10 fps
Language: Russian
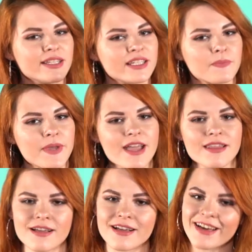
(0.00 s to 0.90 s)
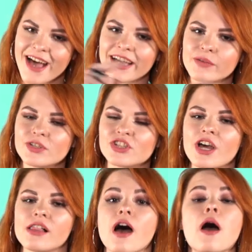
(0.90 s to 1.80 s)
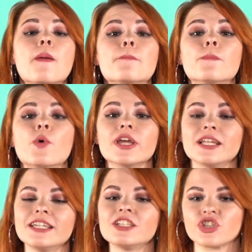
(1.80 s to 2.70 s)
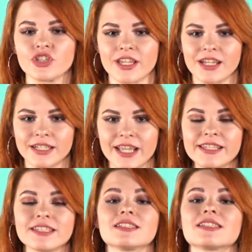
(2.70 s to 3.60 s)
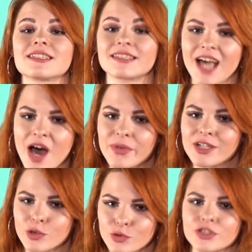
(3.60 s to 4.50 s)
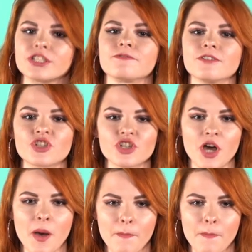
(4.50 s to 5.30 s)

а теперь, как обещала, мой личный рейтинг самых крутых фишек